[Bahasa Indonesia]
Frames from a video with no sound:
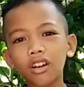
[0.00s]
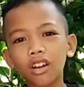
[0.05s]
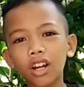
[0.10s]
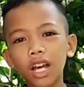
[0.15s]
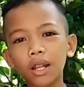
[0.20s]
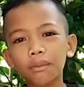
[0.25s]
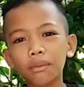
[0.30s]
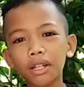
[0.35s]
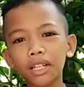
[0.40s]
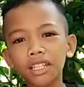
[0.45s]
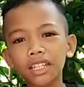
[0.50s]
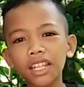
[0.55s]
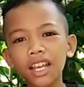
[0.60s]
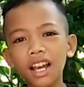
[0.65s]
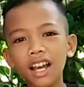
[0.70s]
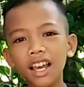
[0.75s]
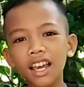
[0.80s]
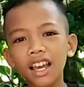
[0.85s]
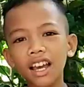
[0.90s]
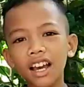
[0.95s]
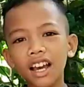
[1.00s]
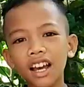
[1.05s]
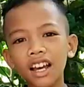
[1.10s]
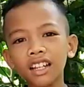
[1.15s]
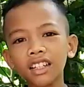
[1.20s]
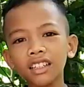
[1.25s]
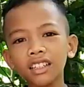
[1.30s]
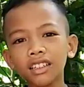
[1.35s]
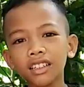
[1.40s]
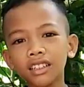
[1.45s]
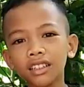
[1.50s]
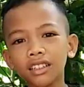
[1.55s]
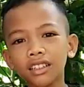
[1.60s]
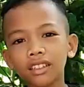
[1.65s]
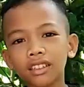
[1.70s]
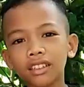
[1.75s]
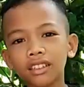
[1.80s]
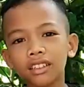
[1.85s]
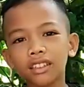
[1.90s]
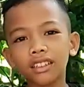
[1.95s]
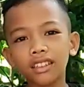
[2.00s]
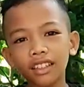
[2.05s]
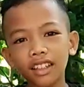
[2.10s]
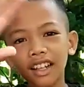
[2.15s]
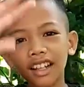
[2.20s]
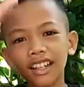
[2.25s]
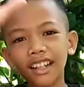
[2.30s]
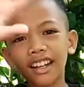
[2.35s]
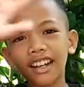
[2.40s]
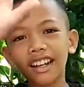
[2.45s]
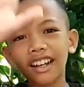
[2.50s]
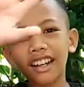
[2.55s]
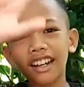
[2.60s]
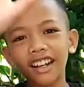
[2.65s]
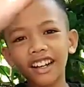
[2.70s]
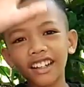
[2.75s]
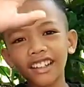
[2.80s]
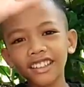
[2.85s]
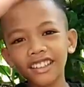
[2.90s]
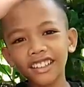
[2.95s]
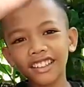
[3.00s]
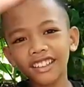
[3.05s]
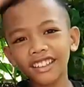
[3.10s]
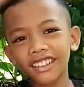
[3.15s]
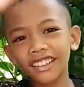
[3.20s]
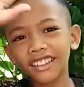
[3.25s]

organ Media ya. Dadah.